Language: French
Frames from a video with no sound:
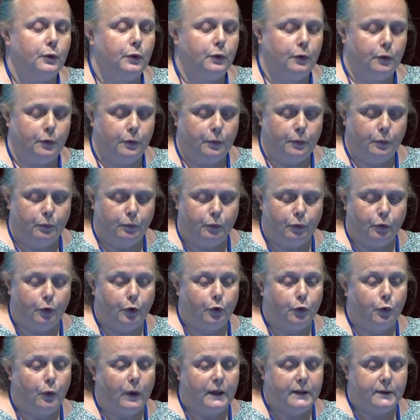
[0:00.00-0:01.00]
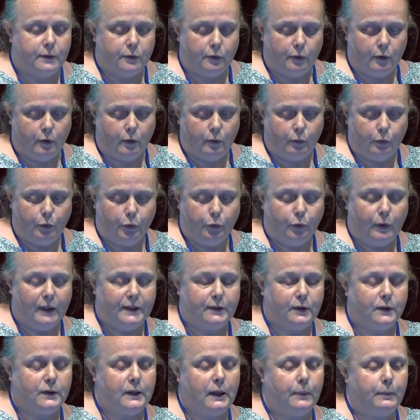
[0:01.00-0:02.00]
euh, pour plus de
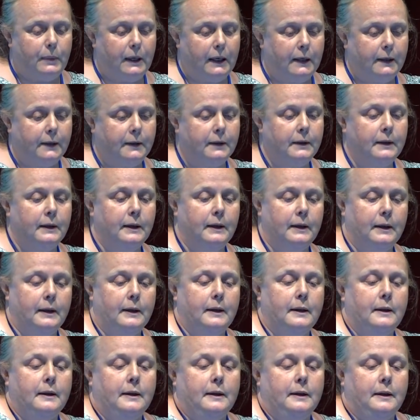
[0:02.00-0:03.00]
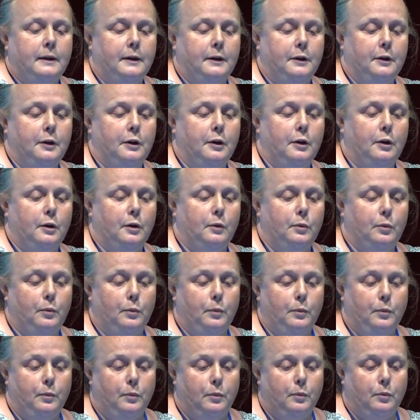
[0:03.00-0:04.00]
300 appels. Euh,
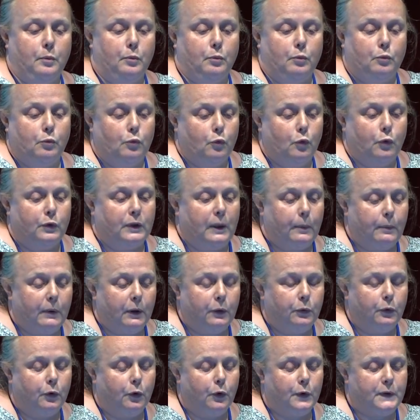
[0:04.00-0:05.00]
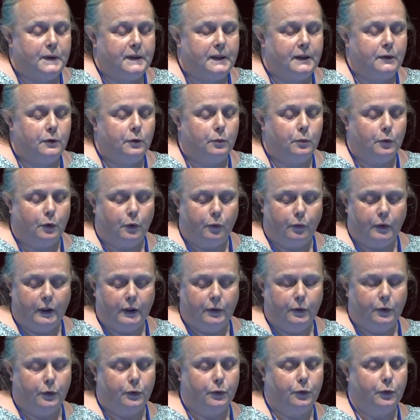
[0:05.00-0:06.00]
on n'a pas eu de renseignements
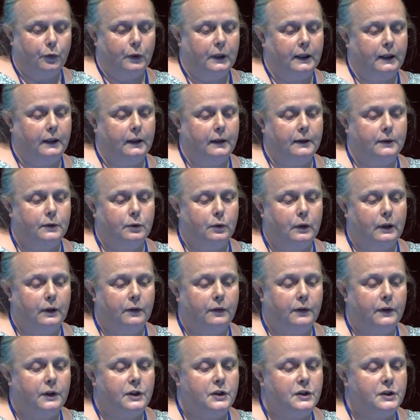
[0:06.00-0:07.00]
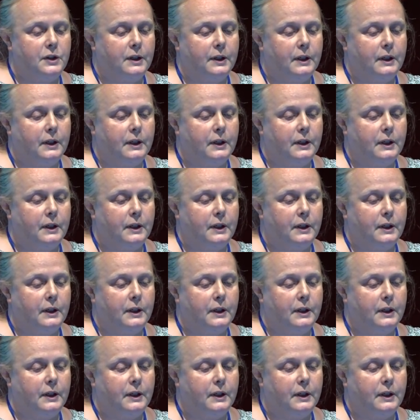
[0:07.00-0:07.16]
sur, la fiche.